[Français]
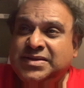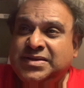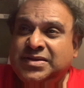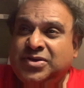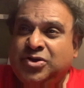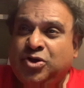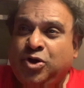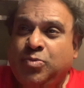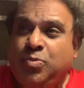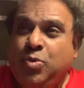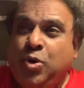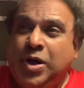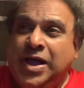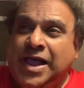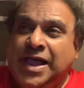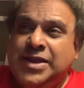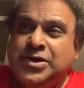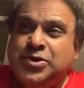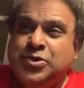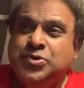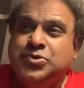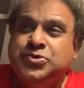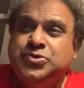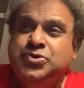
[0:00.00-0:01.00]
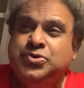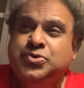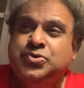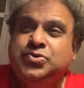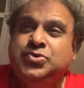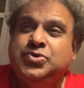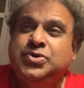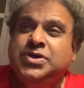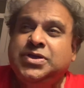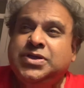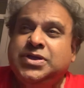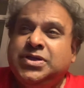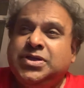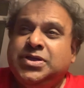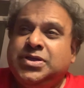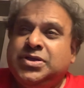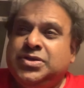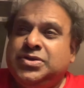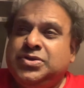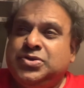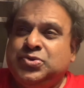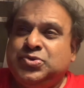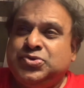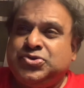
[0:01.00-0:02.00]
Comment allons-nous
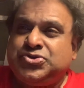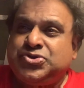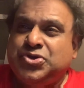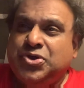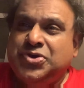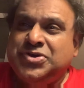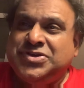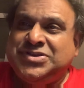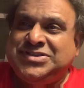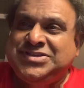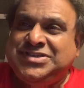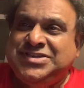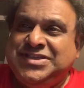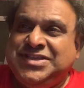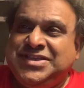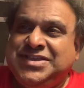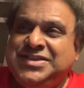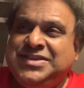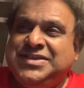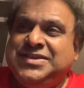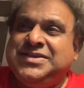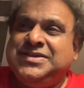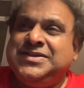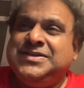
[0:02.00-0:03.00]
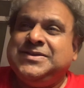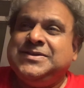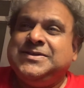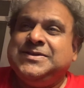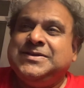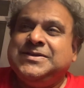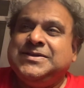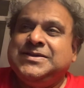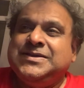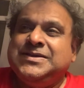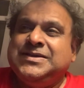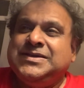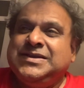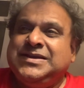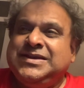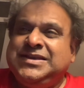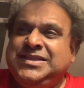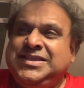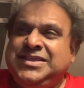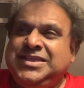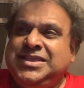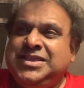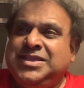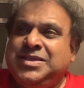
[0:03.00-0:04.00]
nous sentir
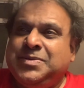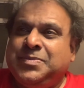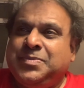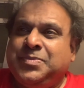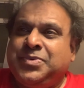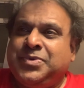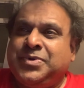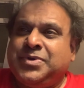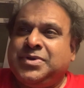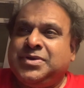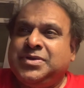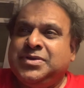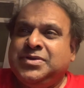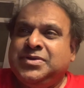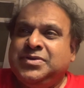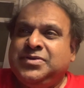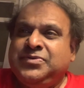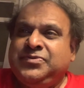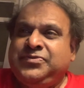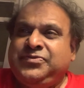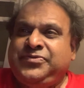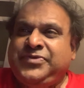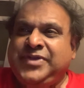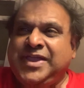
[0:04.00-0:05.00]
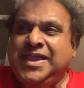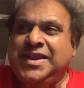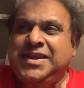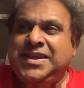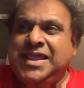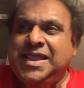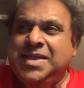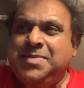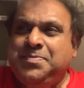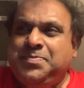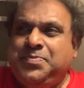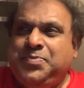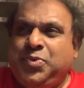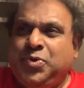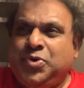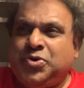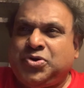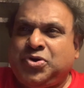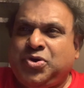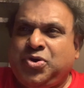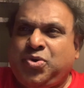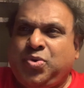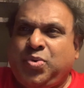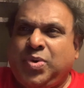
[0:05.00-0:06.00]
libres, faire n'importe
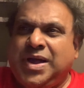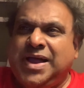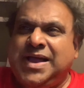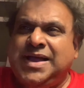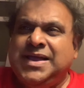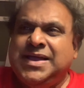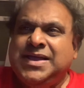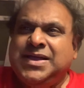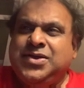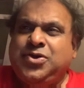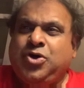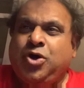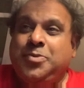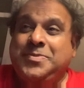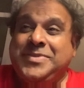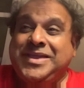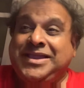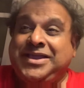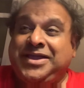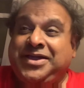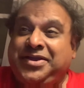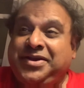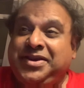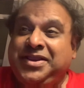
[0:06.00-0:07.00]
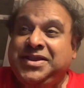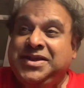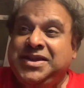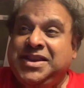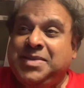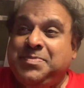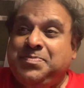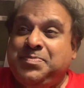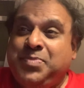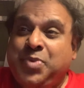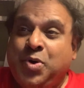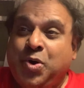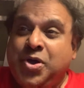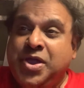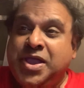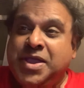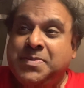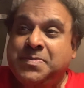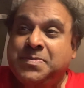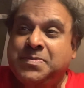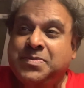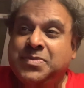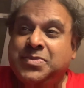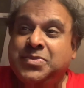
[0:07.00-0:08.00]
quoi comme écrire des
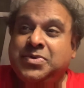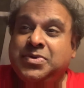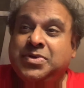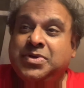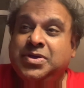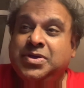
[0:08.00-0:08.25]
poèmes